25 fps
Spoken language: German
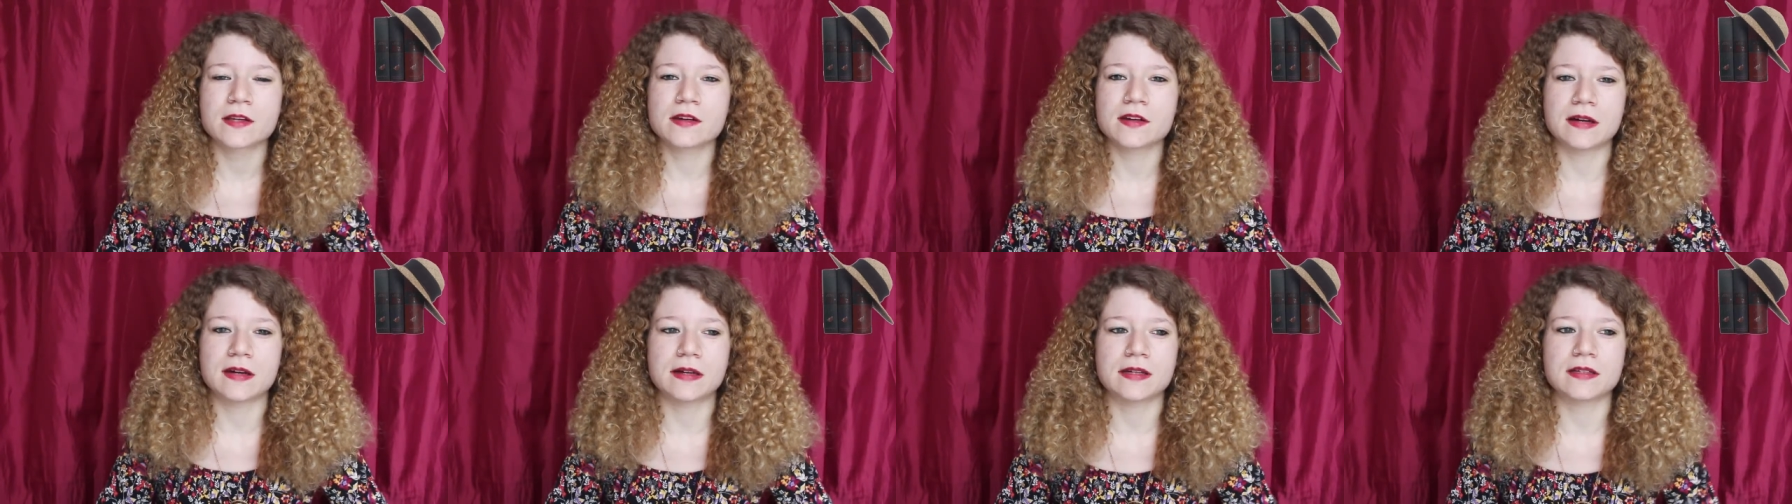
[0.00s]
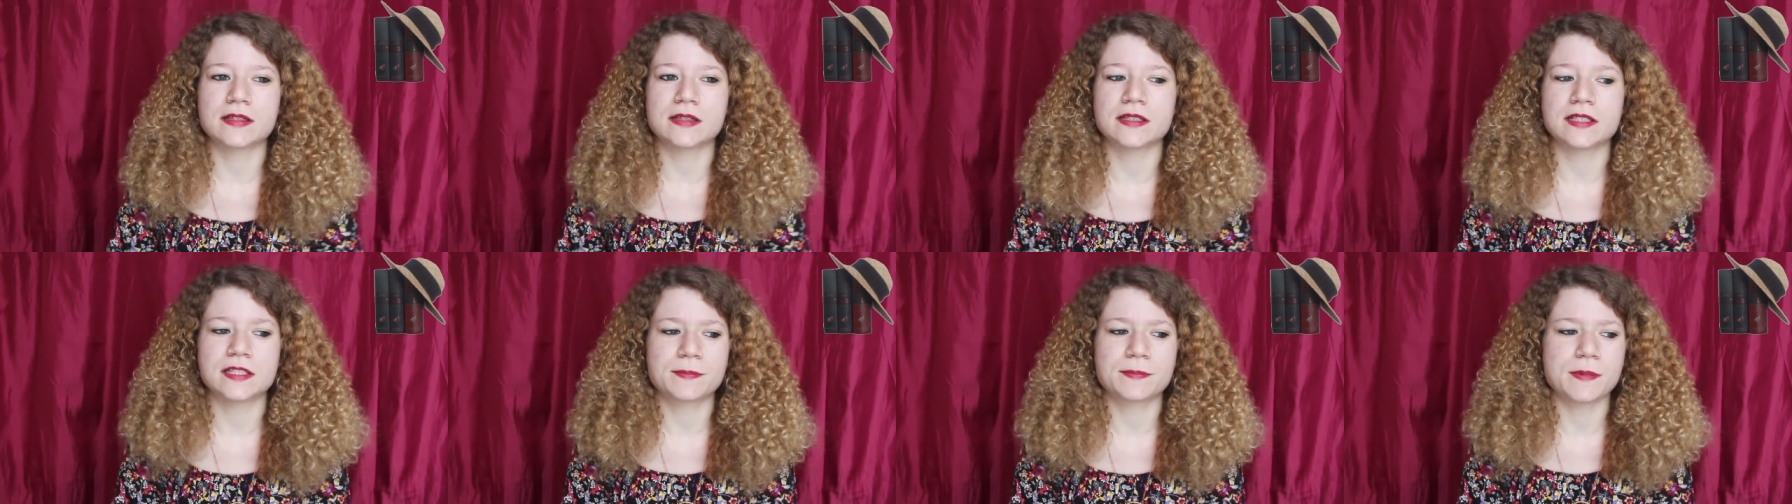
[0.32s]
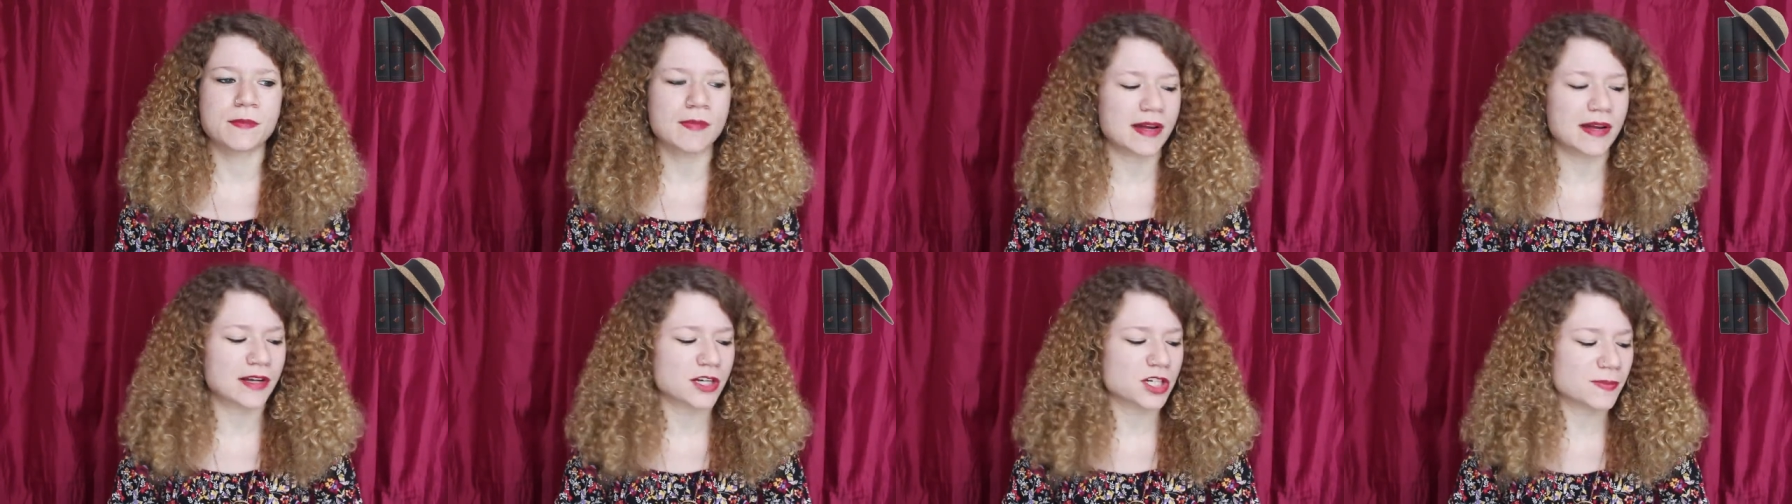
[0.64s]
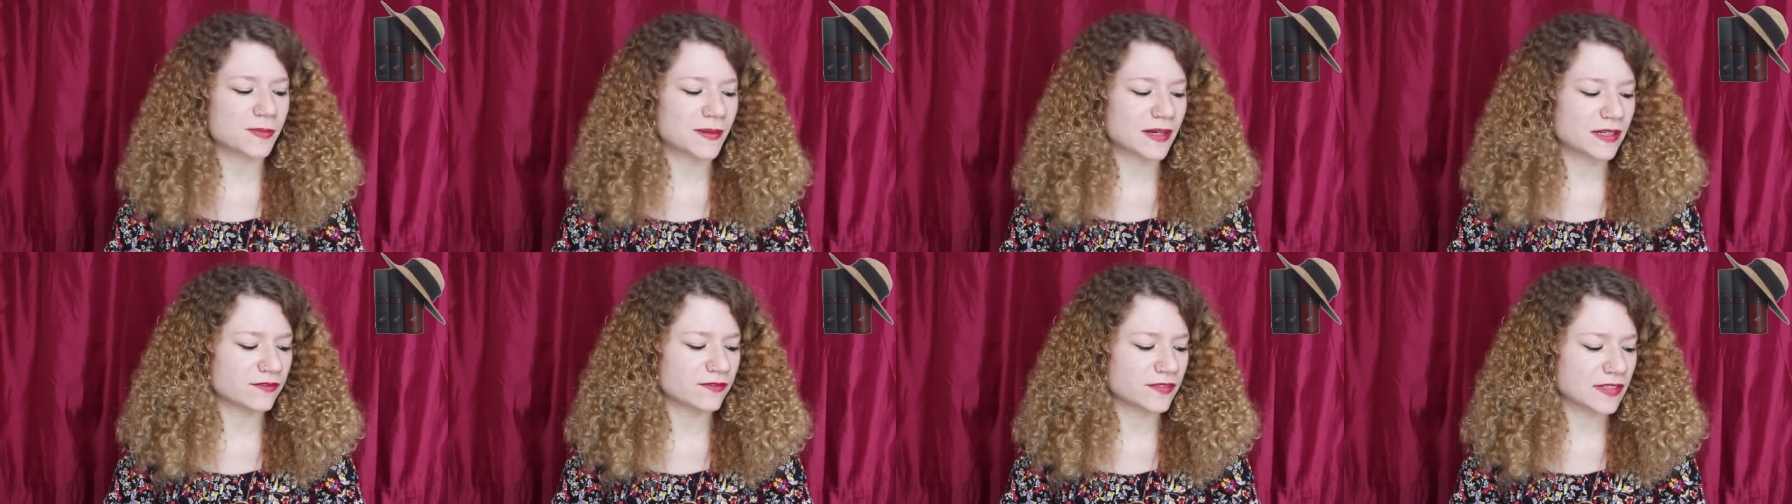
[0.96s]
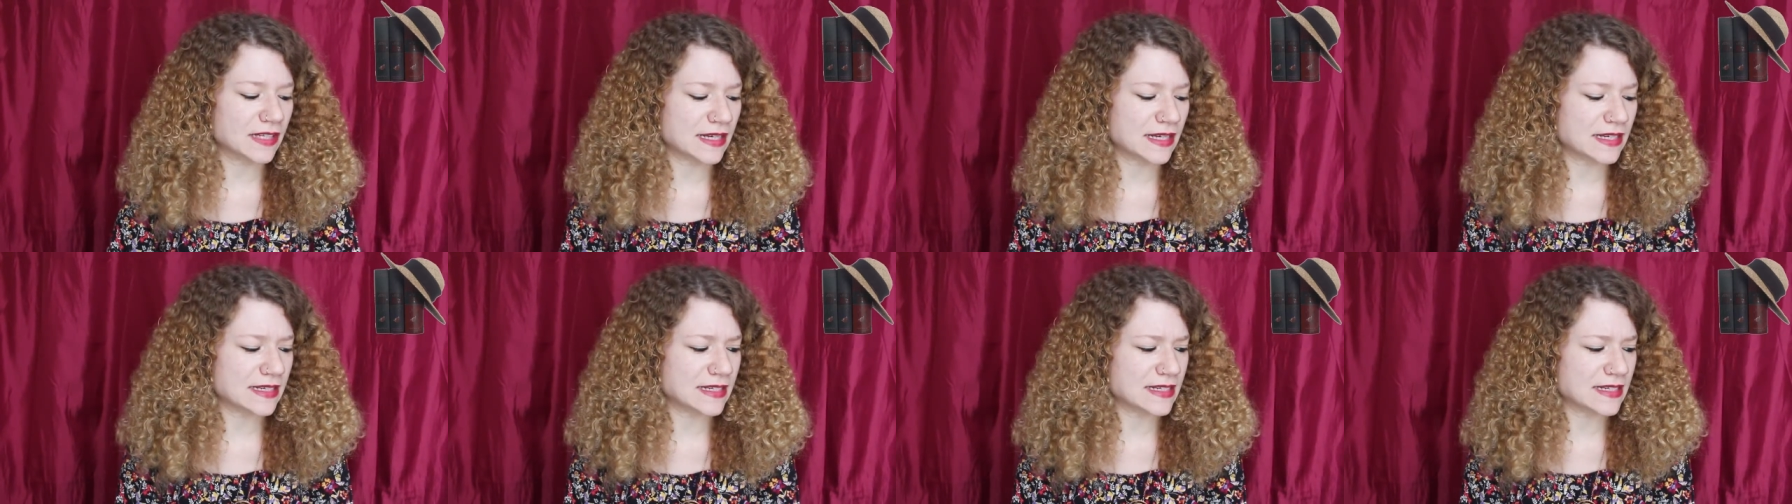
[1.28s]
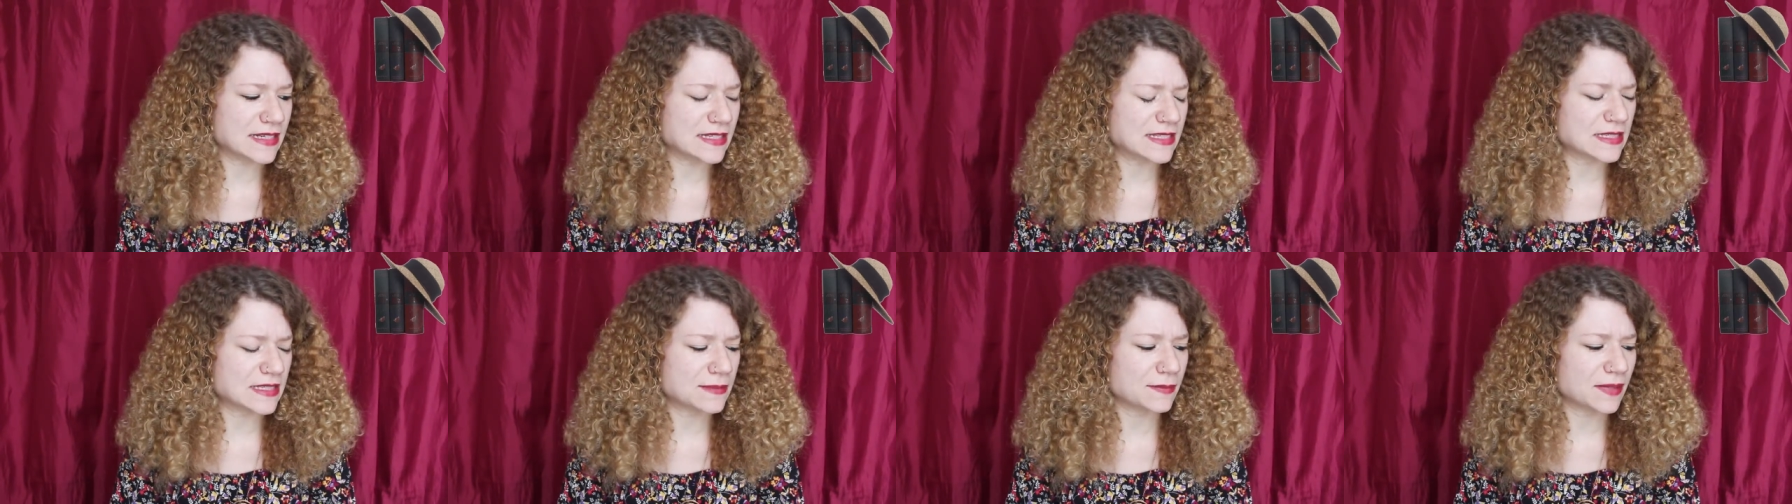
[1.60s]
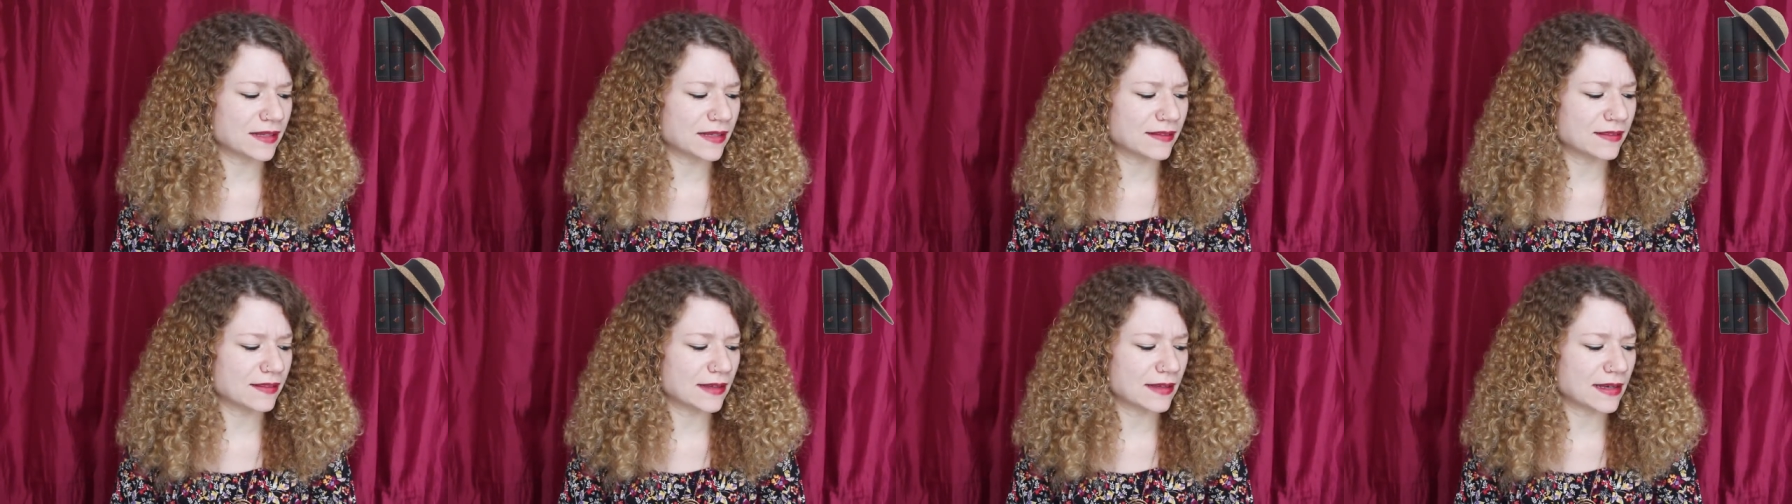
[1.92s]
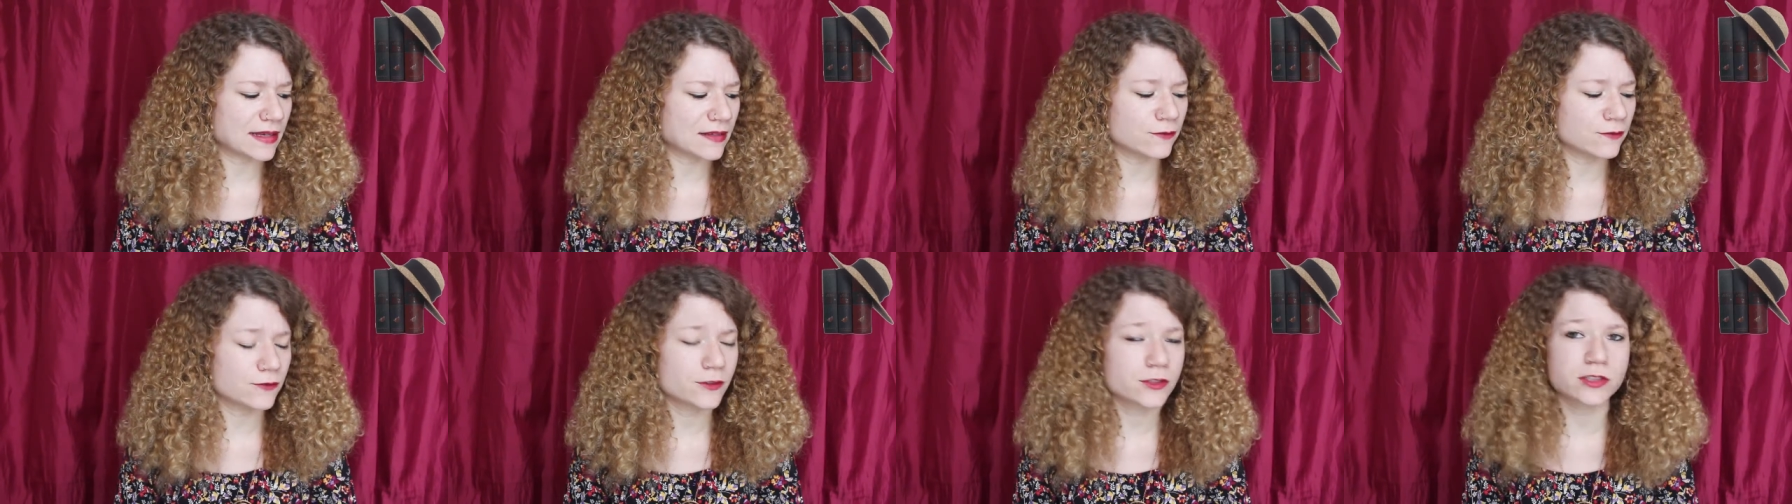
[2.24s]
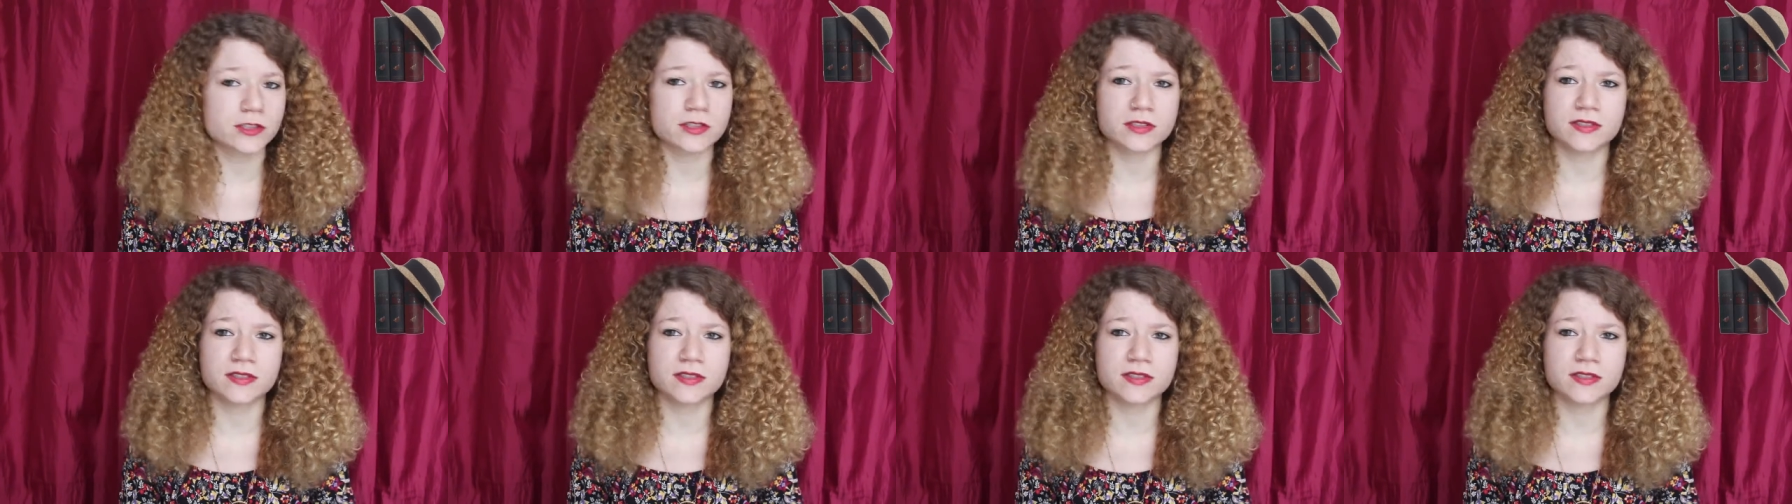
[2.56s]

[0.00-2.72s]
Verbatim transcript: Äh, ich bin mal gespannt, wie der nächste Band sein wird.